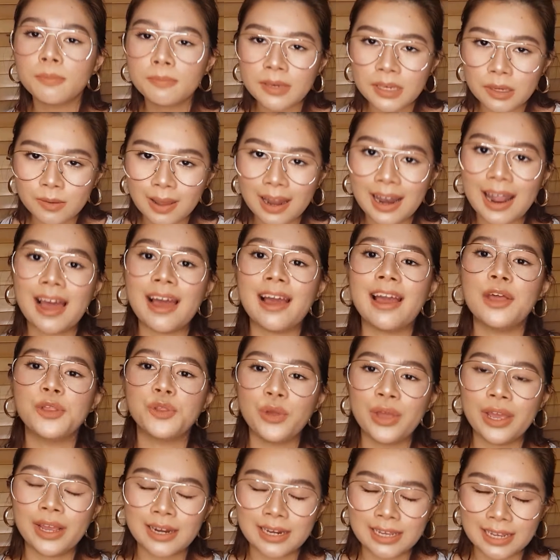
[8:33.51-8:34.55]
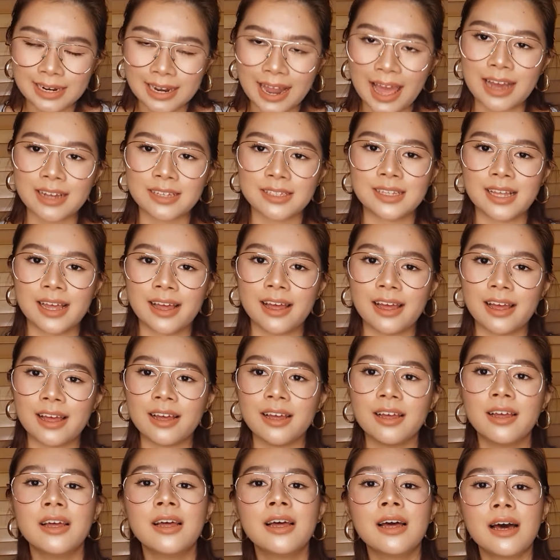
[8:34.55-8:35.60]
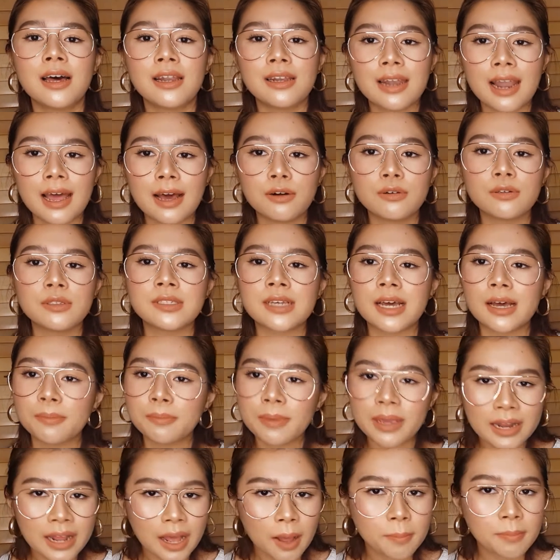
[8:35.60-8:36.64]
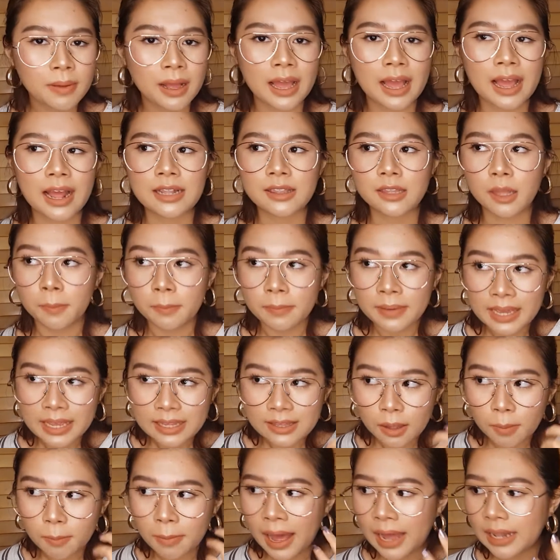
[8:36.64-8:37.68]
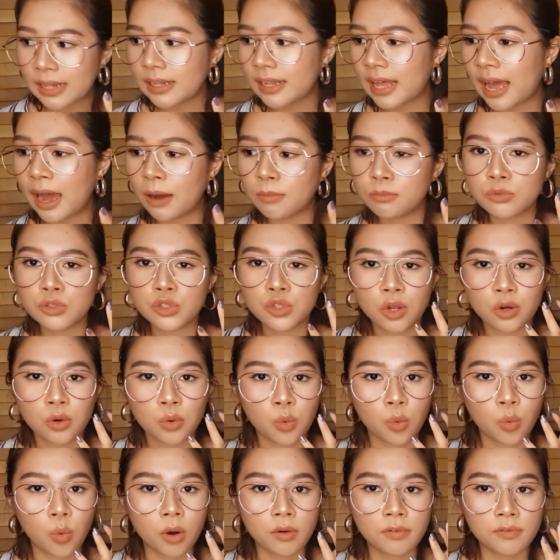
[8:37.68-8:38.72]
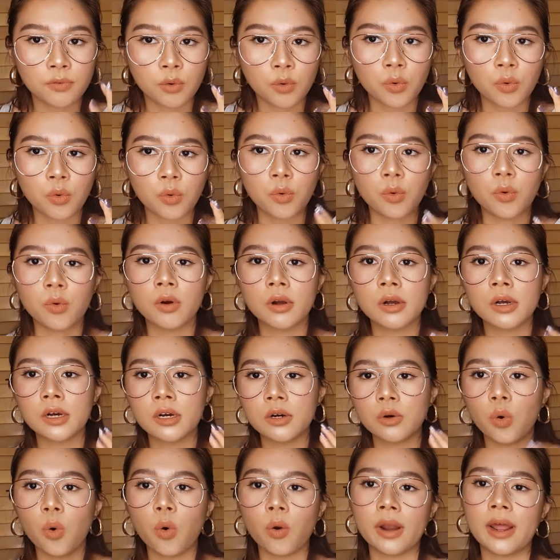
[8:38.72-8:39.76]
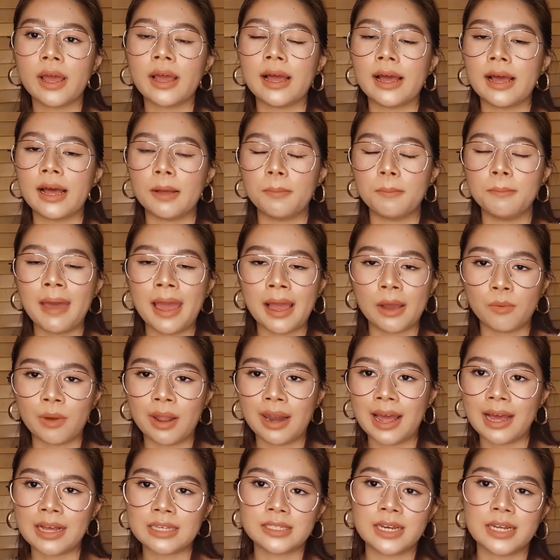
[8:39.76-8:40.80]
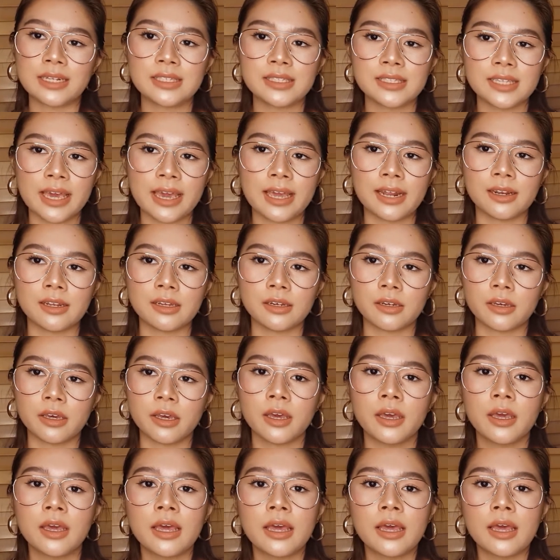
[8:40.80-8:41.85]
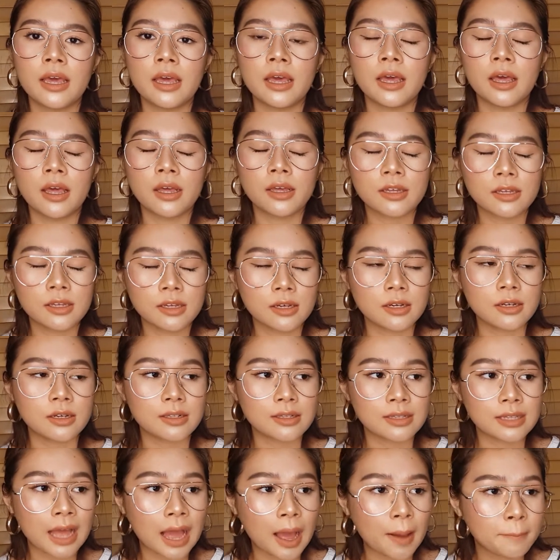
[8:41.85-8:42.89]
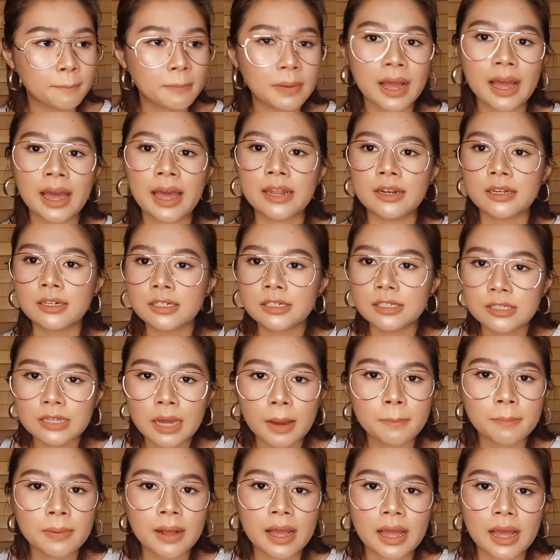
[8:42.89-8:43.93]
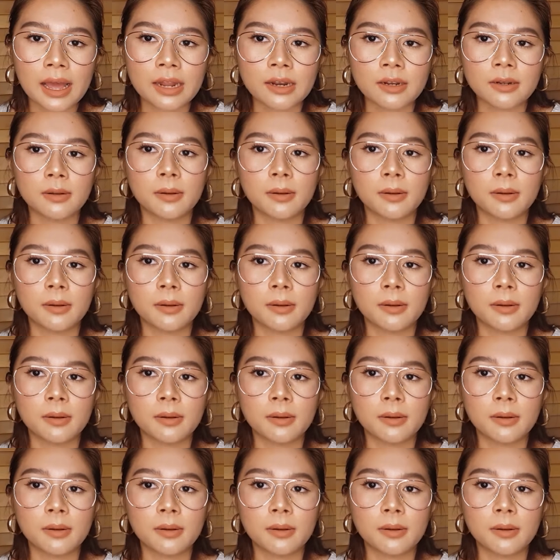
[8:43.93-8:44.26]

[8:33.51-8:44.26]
มีเวลาให้ตัวเองรีแลกซ์นะคะเราจะไม่ทำงานตะบี้ตะบันทำจนหัวฟูคืออุ๊กนะคะแบ่งเวลาชัดเจนเลยคือทำงานคือทำงาน